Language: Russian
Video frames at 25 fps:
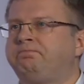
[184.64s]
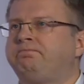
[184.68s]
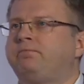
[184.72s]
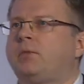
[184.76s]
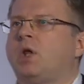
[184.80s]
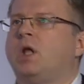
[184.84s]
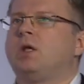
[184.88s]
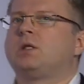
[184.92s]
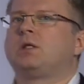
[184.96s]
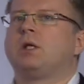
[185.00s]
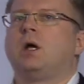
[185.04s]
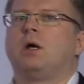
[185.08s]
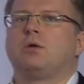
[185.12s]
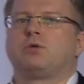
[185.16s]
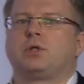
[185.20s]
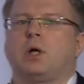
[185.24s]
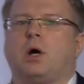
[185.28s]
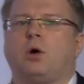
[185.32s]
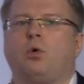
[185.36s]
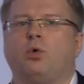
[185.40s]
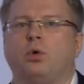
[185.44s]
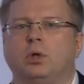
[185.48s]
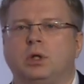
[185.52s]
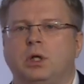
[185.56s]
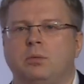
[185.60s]
не знаю,
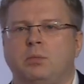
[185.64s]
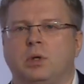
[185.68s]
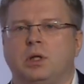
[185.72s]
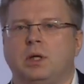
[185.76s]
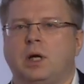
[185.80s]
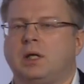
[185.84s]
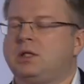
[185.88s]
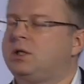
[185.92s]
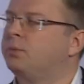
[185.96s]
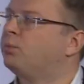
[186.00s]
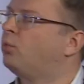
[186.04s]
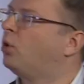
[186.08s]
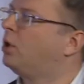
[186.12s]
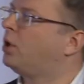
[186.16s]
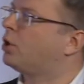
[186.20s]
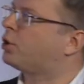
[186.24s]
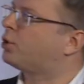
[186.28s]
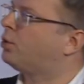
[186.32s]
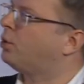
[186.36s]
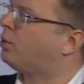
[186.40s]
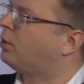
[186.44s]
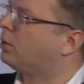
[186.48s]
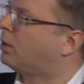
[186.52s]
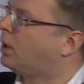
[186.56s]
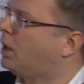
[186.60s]
заходами, да, тем более,
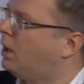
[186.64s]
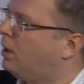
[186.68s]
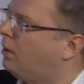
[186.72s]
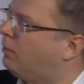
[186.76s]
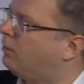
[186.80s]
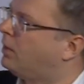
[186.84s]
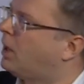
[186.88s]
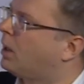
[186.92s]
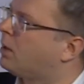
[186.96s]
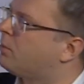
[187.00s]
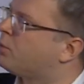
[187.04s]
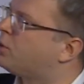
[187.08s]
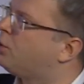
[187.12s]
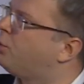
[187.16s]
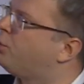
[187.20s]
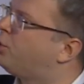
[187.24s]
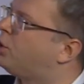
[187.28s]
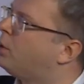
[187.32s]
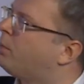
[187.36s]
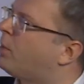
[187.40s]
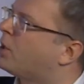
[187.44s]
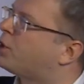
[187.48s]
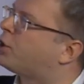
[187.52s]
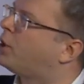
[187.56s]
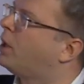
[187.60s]
что вот в данном
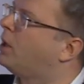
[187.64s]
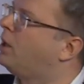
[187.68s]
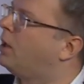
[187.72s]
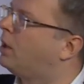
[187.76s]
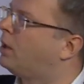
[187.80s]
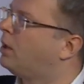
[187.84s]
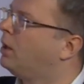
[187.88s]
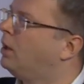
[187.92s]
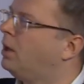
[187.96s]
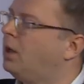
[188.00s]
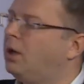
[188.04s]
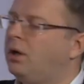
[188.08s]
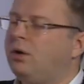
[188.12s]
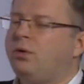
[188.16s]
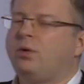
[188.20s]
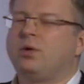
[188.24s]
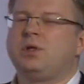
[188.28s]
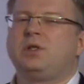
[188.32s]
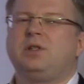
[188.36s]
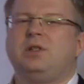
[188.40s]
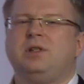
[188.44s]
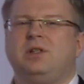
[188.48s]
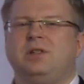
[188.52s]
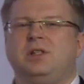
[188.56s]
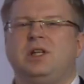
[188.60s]
случае мошенник, он
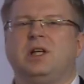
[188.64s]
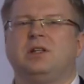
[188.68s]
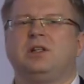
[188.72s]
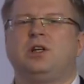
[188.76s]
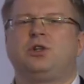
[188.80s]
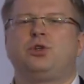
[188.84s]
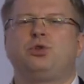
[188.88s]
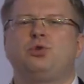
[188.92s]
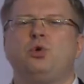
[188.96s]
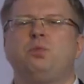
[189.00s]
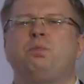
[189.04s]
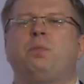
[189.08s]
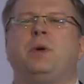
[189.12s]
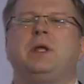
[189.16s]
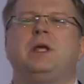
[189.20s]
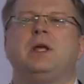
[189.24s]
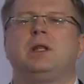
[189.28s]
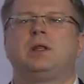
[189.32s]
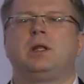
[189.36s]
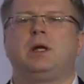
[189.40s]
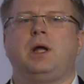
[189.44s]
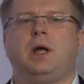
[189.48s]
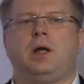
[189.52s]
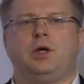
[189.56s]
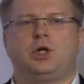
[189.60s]
делает чуть
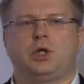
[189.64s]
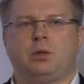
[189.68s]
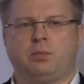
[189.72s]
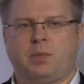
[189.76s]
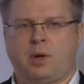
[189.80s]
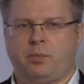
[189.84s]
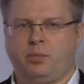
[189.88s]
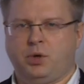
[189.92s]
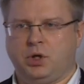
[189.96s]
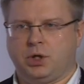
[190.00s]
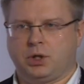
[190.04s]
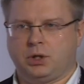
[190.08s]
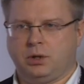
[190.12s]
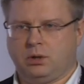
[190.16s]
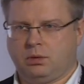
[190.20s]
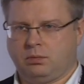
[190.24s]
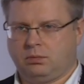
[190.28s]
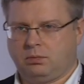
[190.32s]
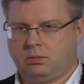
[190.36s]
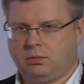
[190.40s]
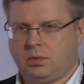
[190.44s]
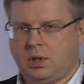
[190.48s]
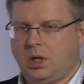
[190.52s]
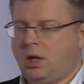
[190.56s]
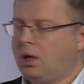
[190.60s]
похитрее, чем обычно.
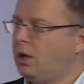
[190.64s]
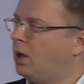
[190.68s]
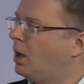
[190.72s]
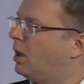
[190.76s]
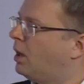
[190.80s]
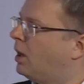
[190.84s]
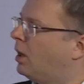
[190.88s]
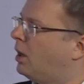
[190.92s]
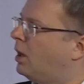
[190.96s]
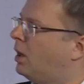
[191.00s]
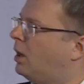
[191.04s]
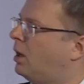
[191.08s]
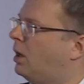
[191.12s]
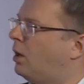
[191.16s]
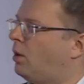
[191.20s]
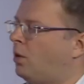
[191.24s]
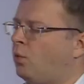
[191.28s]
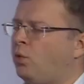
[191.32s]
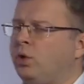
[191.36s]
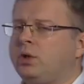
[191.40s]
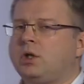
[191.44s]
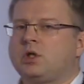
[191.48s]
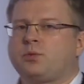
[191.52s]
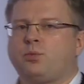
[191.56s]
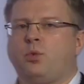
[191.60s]
Э,
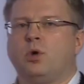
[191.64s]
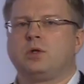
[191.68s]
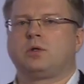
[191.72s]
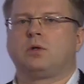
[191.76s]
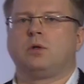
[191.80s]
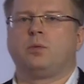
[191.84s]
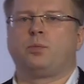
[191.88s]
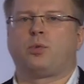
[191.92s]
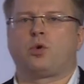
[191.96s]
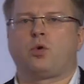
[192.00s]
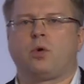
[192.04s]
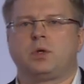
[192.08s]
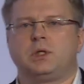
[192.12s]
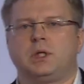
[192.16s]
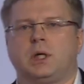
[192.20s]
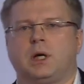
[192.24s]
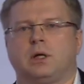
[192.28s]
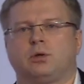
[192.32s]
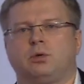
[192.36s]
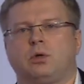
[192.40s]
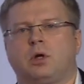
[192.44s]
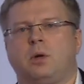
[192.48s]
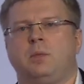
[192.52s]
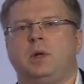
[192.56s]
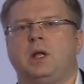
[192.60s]
он использовал прокси,
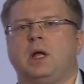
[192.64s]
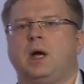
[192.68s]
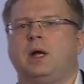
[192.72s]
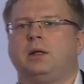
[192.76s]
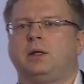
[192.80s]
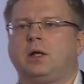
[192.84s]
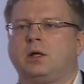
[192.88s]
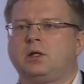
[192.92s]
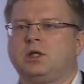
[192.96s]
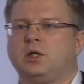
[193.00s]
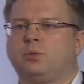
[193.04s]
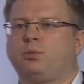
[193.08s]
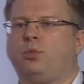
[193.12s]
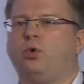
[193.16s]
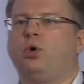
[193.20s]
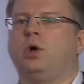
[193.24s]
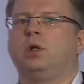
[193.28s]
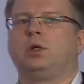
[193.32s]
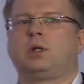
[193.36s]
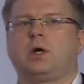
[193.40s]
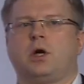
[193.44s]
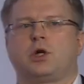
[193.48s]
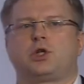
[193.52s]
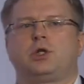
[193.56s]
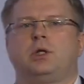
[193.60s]
который меняет exit
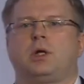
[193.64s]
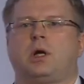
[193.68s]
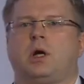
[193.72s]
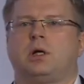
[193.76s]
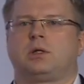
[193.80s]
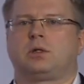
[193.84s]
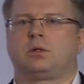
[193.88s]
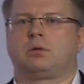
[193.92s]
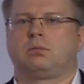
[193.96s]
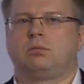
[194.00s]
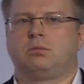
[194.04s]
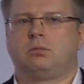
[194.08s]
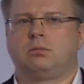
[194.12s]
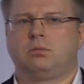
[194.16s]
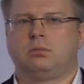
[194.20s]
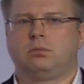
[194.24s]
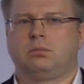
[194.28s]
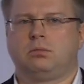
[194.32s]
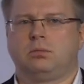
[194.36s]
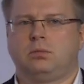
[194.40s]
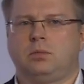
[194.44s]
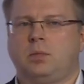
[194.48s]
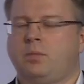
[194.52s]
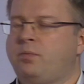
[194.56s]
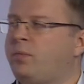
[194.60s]
point каждый раз.
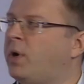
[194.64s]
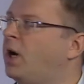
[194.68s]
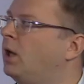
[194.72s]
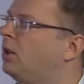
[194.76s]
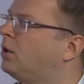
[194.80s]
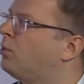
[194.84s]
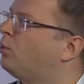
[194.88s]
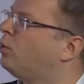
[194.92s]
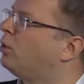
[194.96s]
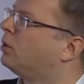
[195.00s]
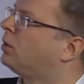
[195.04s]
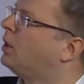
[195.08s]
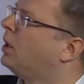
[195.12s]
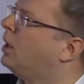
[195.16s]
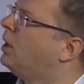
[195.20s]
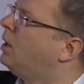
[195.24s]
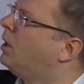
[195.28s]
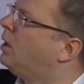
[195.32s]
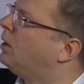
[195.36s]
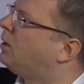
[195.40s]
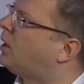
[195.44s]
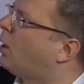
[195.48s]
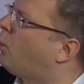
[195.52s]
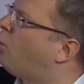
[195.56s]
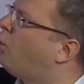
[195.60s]
Поэтому вот
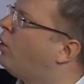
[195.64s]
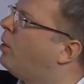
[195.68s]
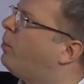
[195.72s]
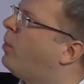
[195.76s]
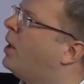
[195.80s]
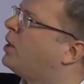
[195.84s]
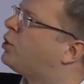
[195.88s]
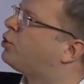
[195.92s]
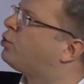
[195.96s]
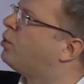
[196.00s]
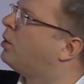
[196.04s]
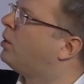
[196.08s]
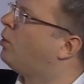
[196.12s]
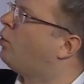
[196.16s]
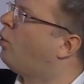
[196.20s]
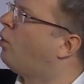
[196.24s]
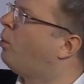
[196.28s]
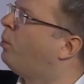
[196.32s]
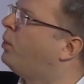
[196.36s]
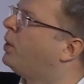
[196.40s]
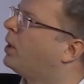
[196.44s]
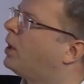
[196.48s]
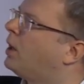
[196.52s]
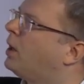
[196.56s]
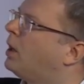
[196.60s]
такое большое
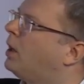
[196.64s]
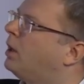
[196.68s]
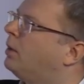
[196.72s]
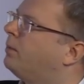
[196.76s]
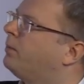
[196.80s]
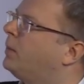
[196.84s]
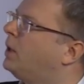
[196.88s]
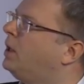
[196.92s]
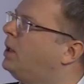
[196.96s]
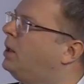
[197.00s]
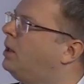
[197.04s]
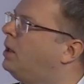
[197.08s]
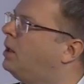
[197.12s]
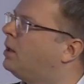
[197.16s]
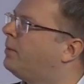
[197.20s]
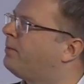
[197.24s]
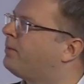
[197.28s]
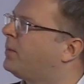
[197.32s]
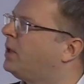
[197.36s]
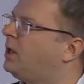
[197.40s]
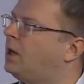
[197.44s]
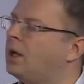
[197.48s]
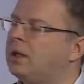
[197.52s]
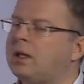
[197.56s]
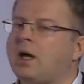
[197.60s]
облако и
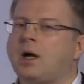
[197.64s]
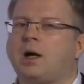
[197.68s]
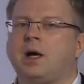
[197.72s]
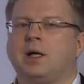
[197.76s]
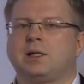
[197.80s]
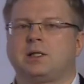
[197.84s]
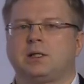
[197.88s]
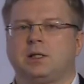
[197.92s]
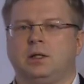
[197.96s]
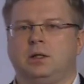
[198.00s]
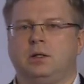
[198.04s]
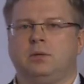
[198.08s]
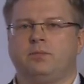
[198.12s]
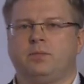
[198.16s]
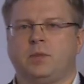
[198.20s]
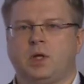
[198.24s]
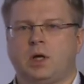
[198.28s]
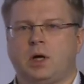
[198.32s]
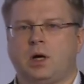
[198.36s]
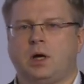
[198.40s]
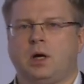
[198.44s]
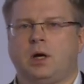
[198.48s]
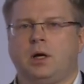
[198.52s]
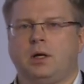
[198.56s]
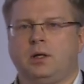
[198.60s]
геолокаций
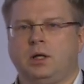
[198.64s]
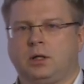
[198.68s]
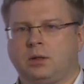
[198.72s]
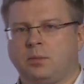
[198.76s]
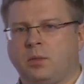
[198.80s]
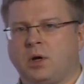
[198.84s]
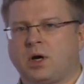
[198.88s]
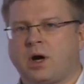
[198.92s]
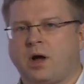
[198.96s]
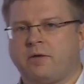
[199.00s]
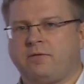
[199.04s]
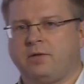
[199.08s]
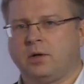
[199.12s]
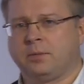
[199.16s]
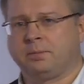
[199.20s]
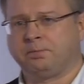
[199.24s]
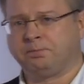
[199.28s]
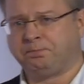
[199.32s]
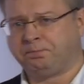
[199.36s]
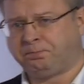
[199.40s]
на этом графе.